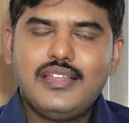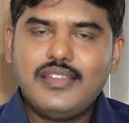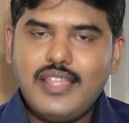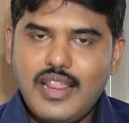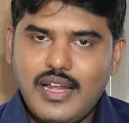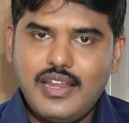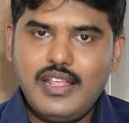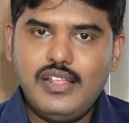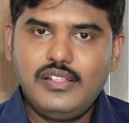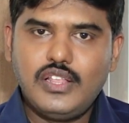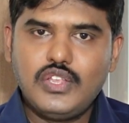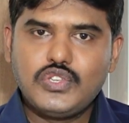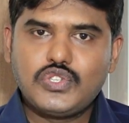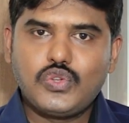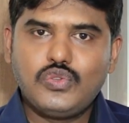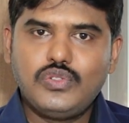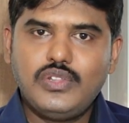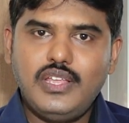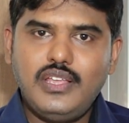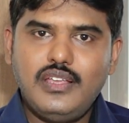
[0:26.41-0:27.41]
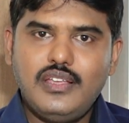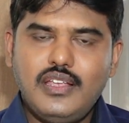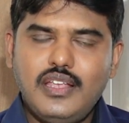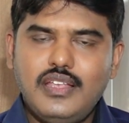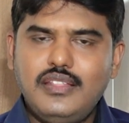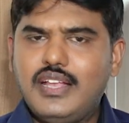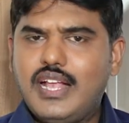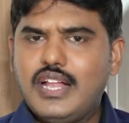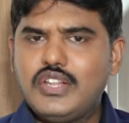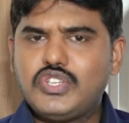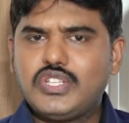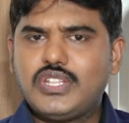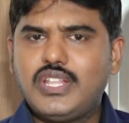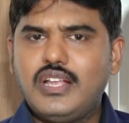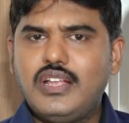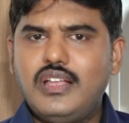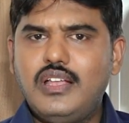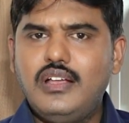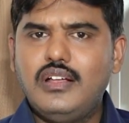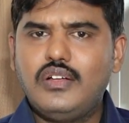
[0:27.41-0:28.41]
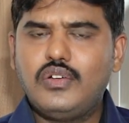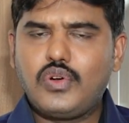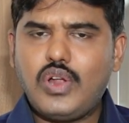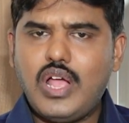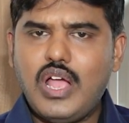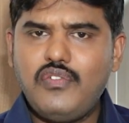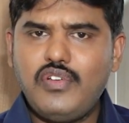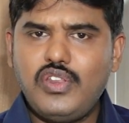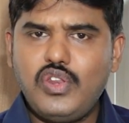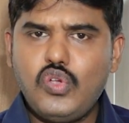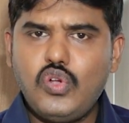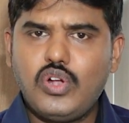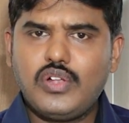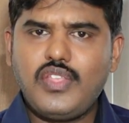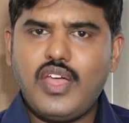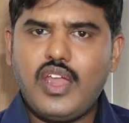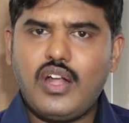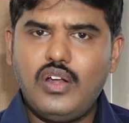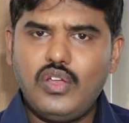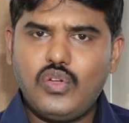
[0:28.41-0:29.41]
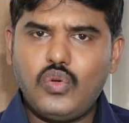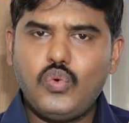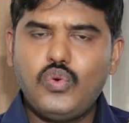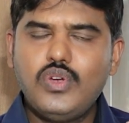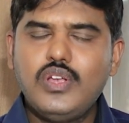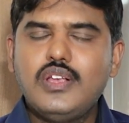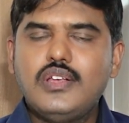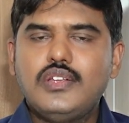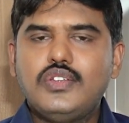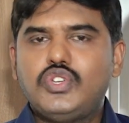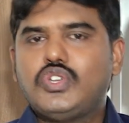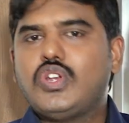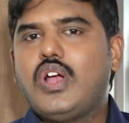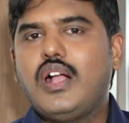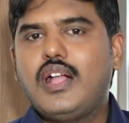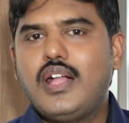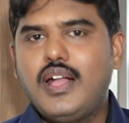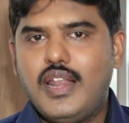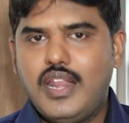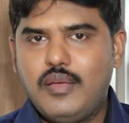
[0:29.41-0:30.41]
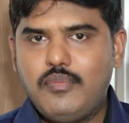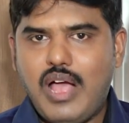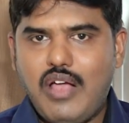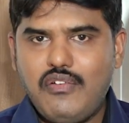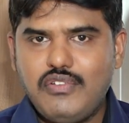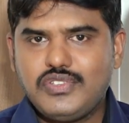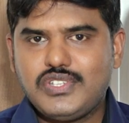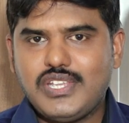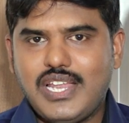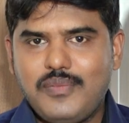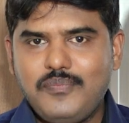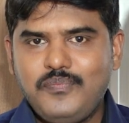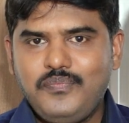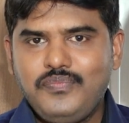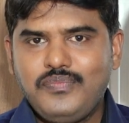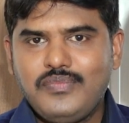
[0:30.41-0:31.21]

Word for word: నిర్ణయం తీసుకుంది ఇది ఖచ్చితంగా గృహ వినియోగదారులకు షాక్గానే భావించాలి